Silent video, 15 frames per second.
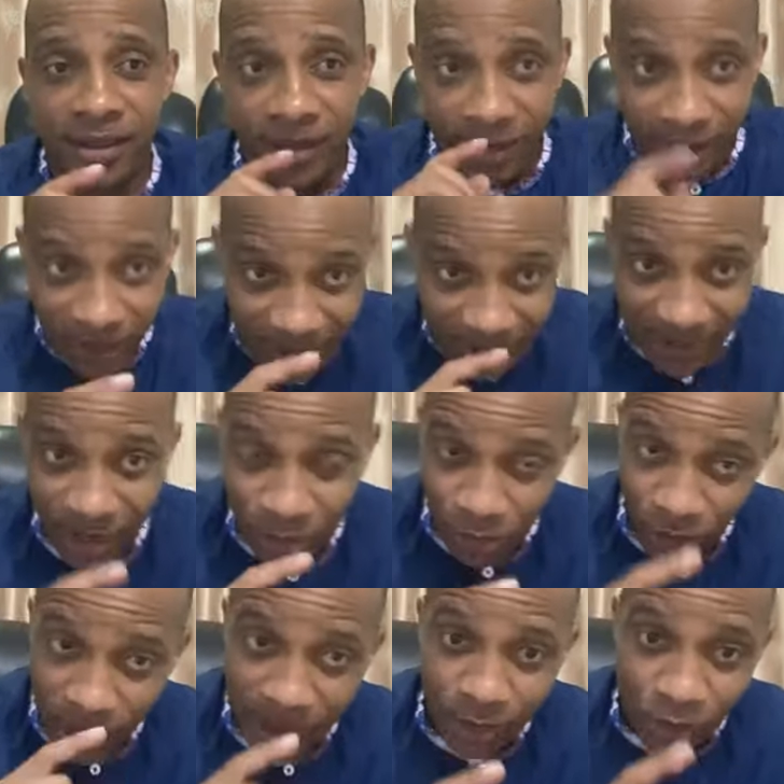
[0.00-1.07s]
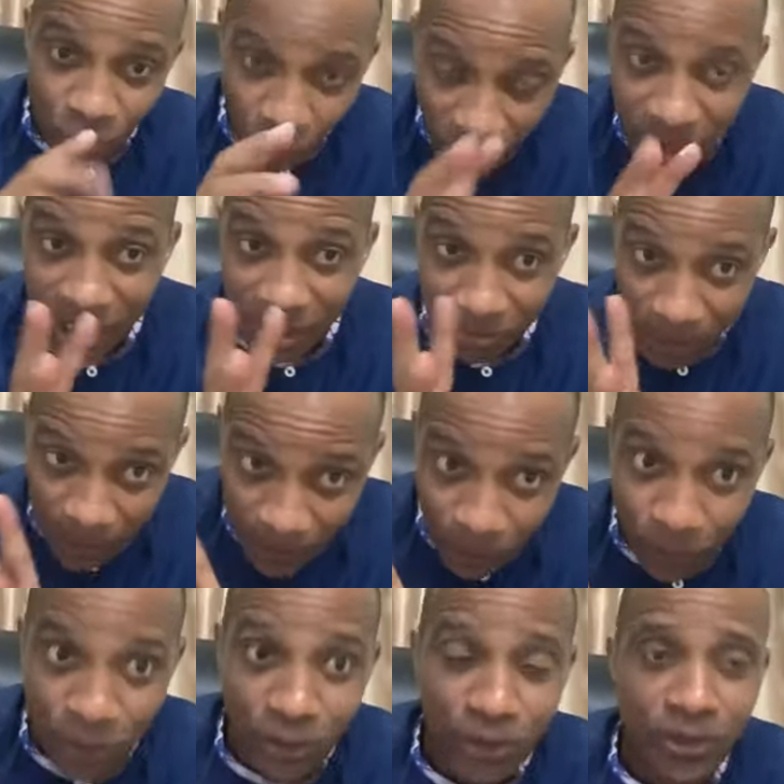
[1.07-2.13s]
Retiens cela, toi qui
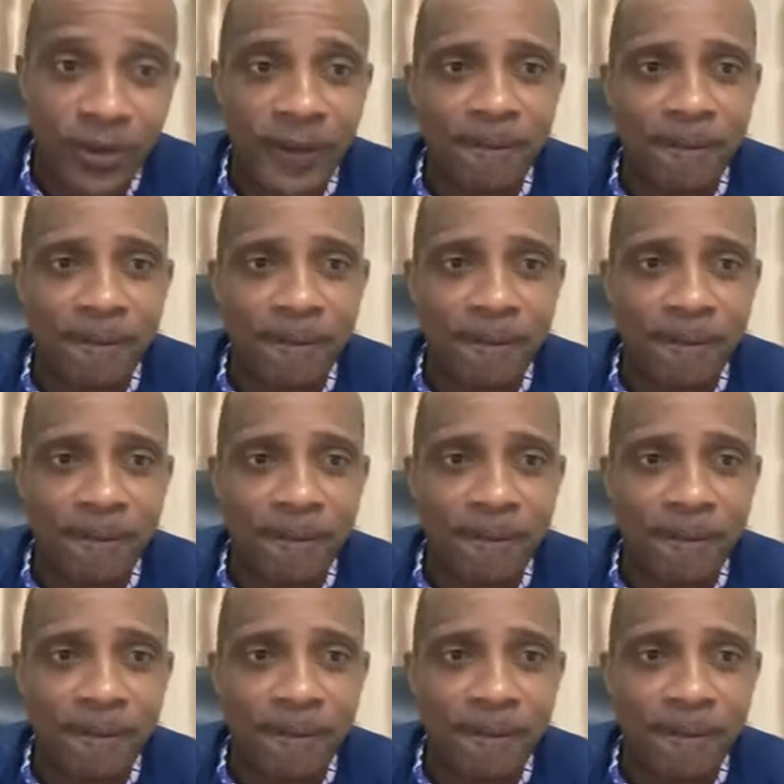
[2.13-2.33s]
m'écoutes.